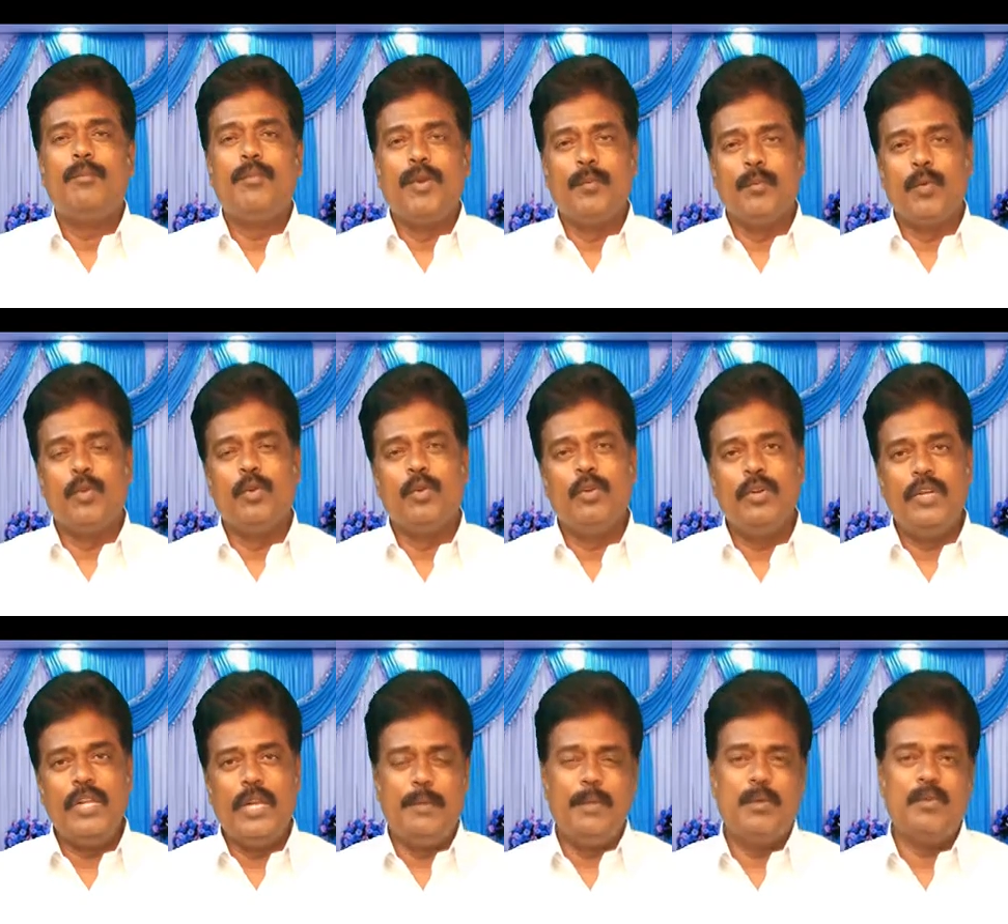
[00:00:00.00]
మీ ముందు
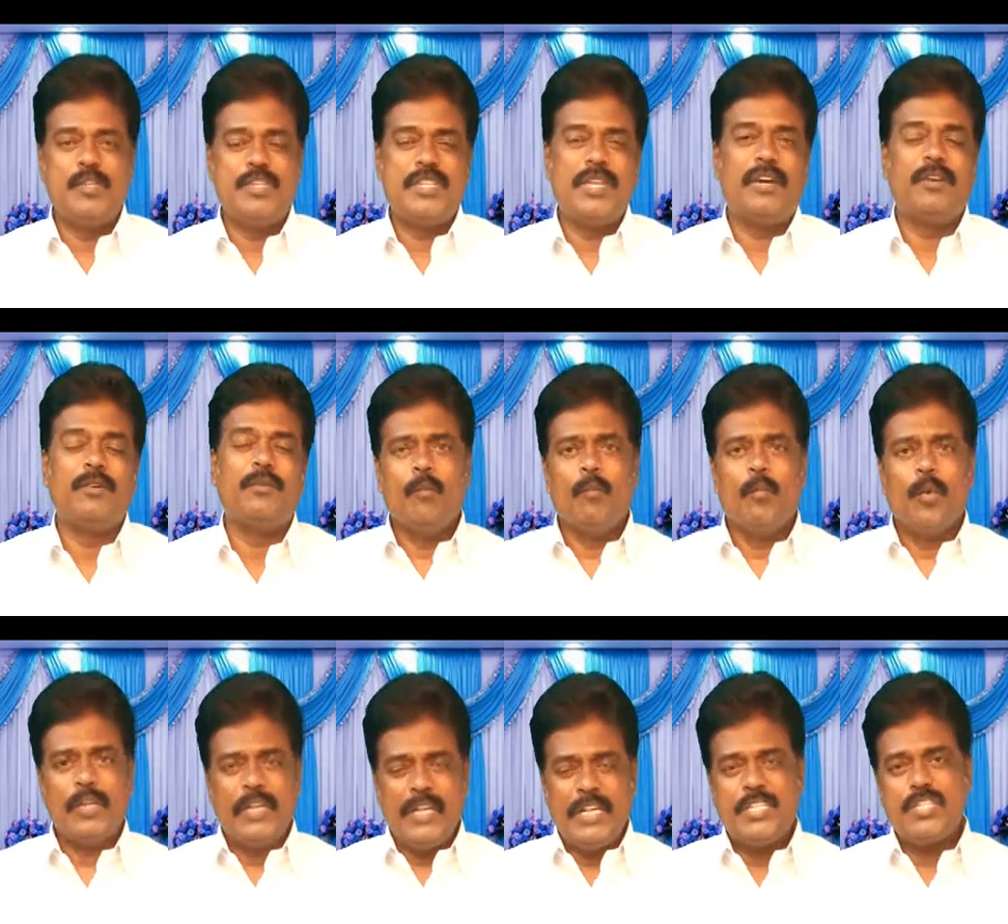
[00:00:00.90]
నిలిపి ఉంచారు
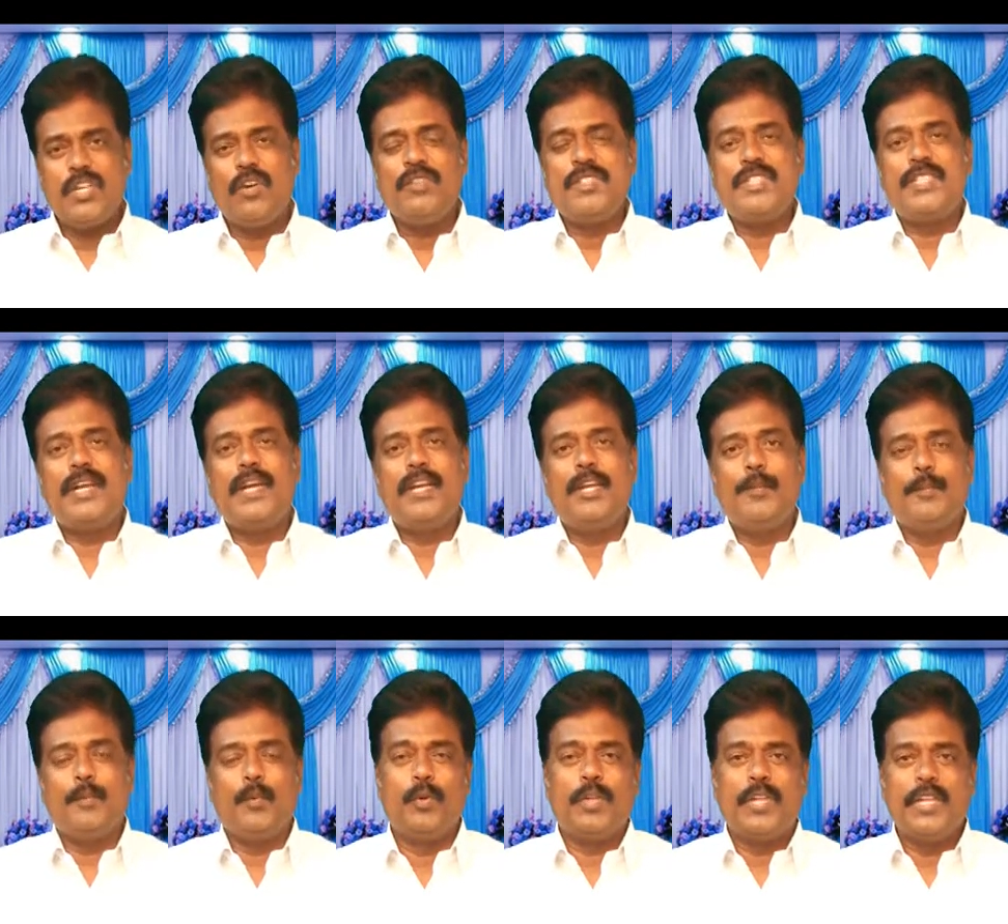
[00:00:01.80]
మొదటి సంవత్సరాన్ని
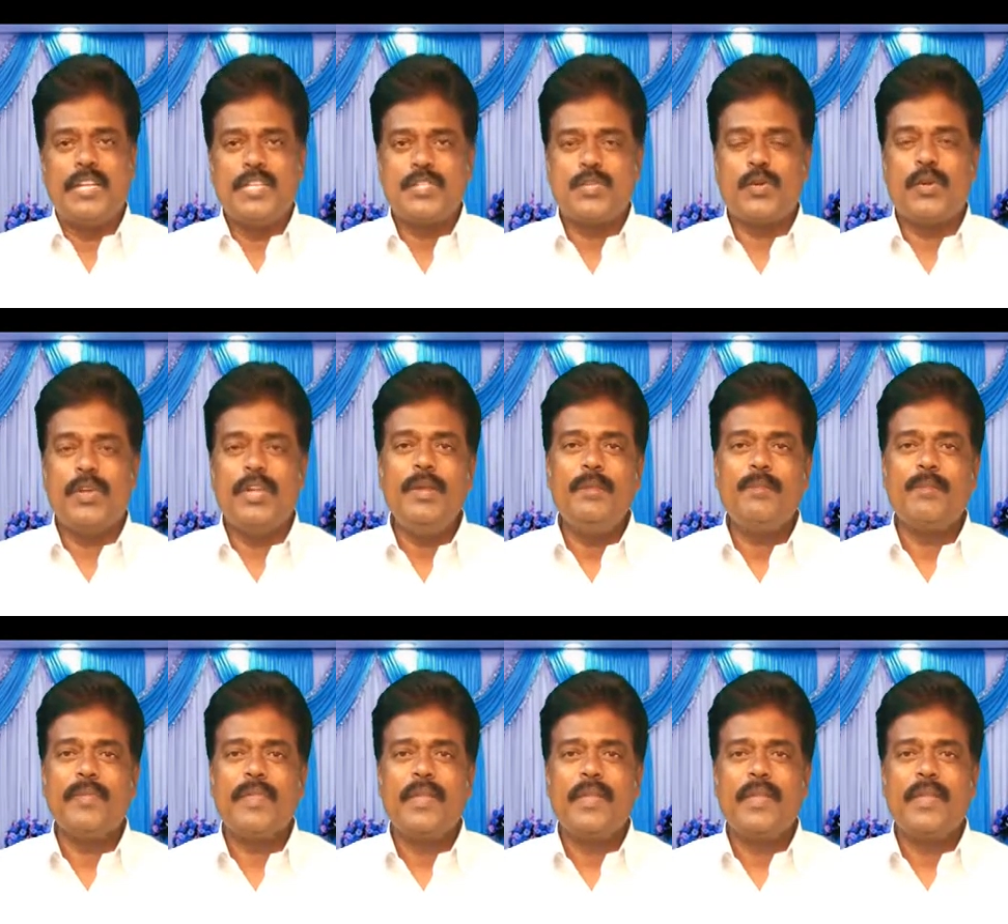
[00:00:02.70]
పూర్తి చేసుకుని